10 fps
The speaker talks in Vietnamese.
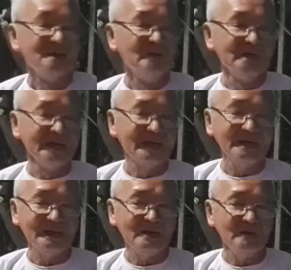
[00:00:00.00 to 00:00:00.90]
thưa quý vị
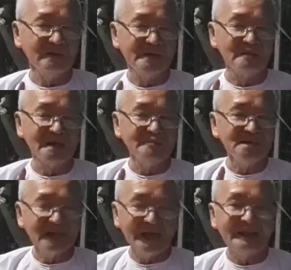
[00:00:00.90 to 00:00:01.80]
cái cái điều răn cấm
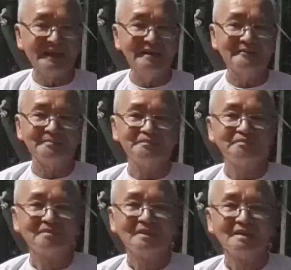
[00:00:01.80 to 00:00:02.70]
thứ hai này đó
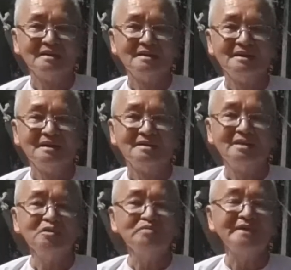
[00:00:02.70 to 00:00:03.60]

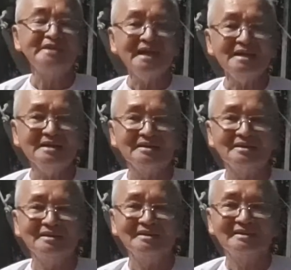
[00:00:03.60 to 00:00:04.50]
nếu chúng ta xét á
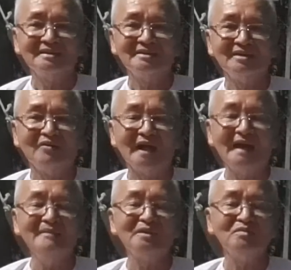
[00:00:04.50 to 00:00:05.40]
hồi
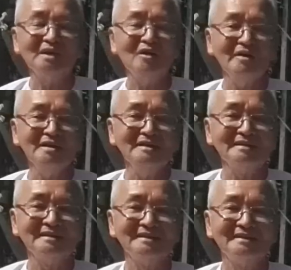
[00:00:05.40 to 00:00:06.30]
nãy mà chúng ta nói đó
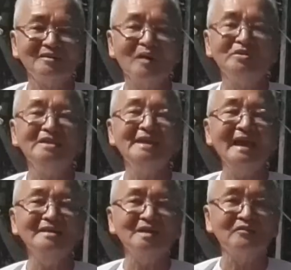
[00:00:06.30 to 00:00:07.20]
nó không dính
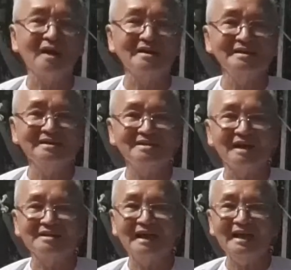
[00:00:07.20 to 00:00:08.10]
dáng cái đạo phật á
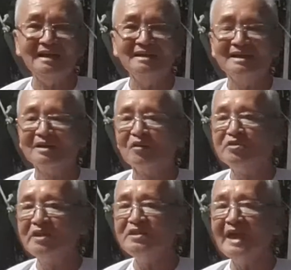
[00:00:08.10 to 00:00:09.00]
thật ra nó
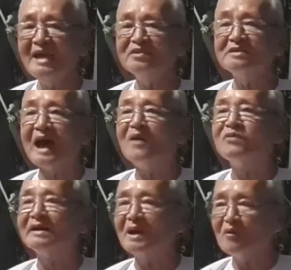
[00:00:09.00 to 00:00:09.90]
dính dáng tới đạo
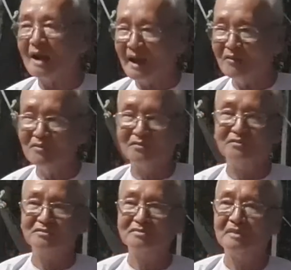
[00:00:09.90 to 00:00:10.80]
Phật giáo Hòa Hảo
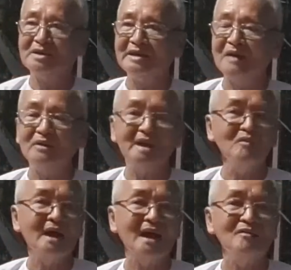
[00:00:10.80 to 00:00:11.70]
bởi vì đạo Phật
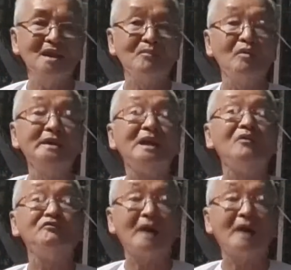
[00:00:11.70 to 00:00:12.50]
giáo Hòa Hảo là một cái đạo